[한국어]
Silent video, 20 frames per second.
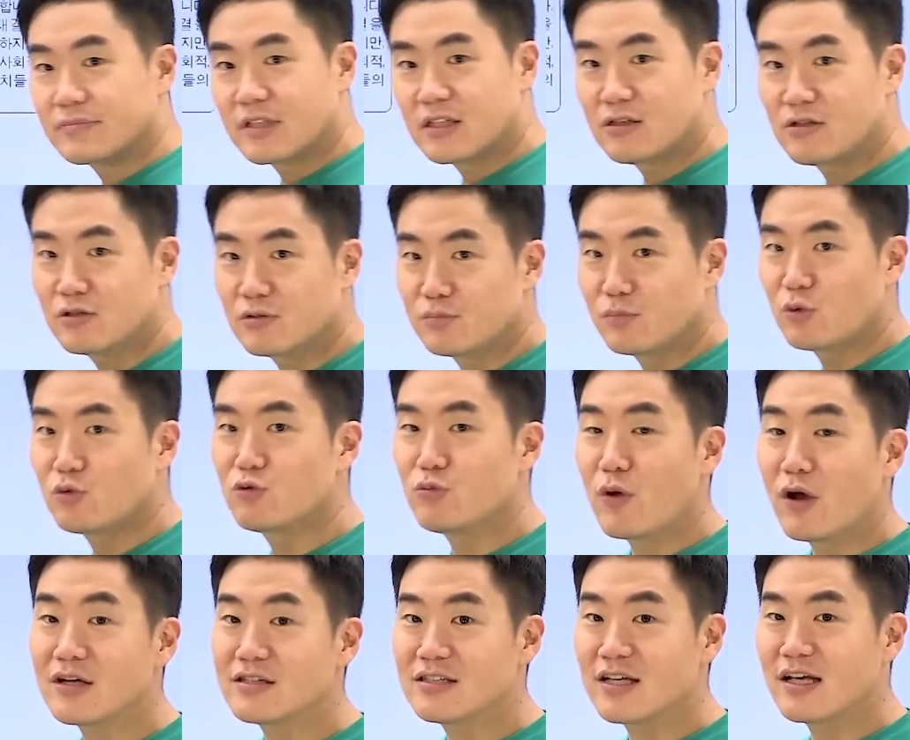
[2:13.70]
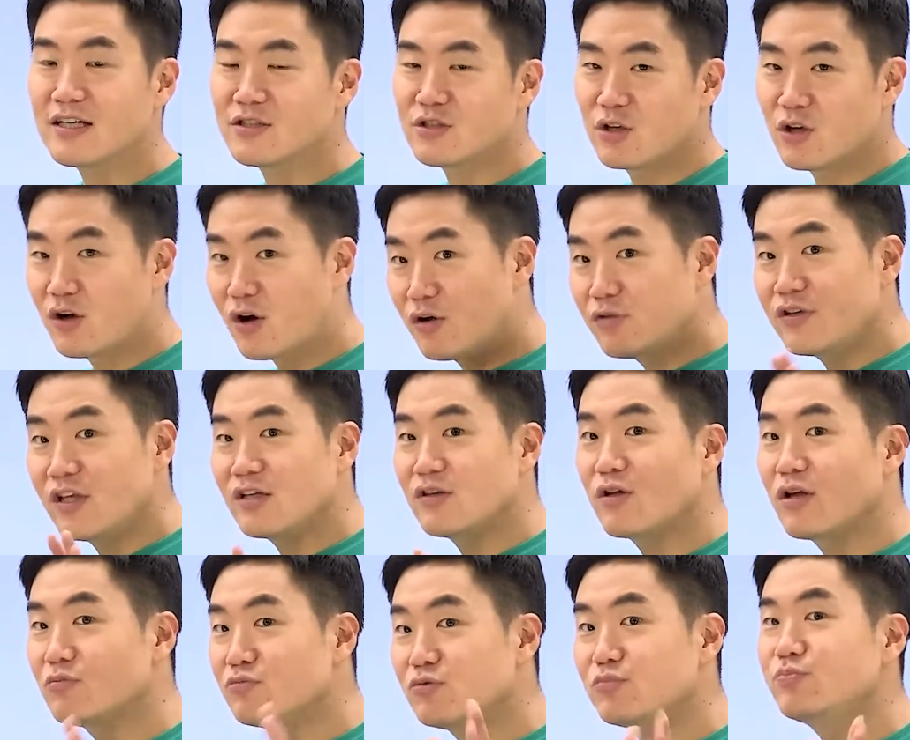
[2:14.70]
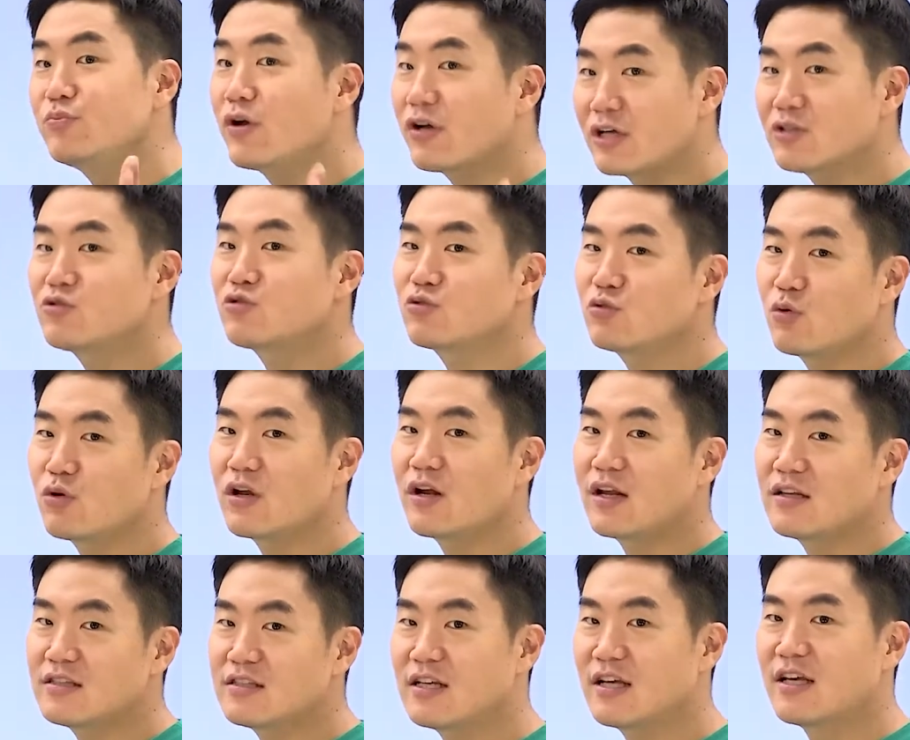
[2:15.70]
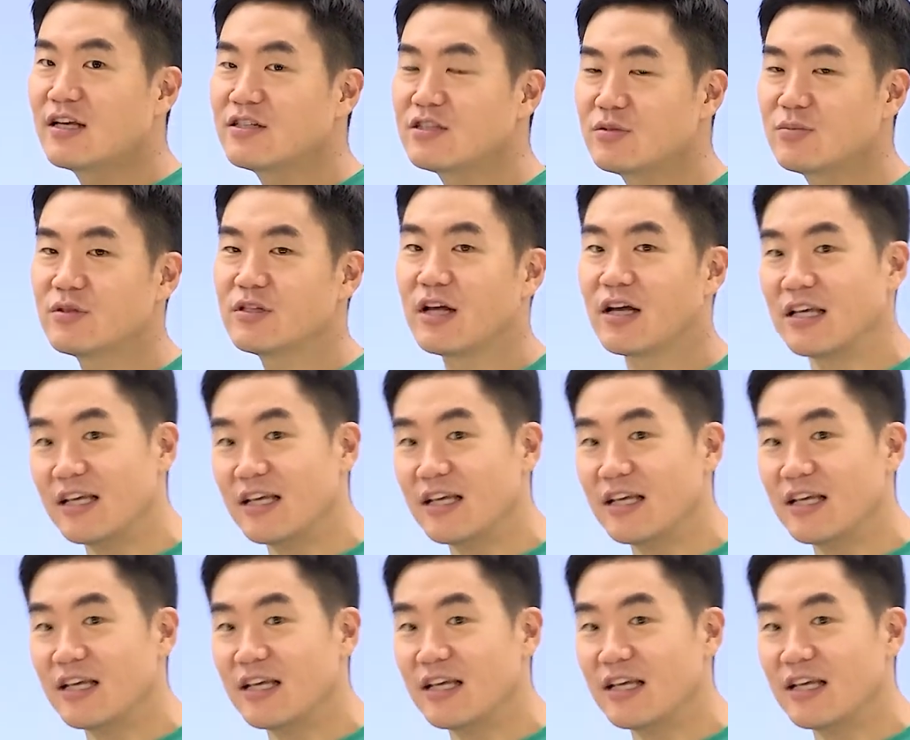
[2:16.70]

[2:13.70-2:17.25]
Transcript: 그뭐 유명한 책이 있어요. 헌팅턴의 문명의 충돌이라는 책이 있습니다.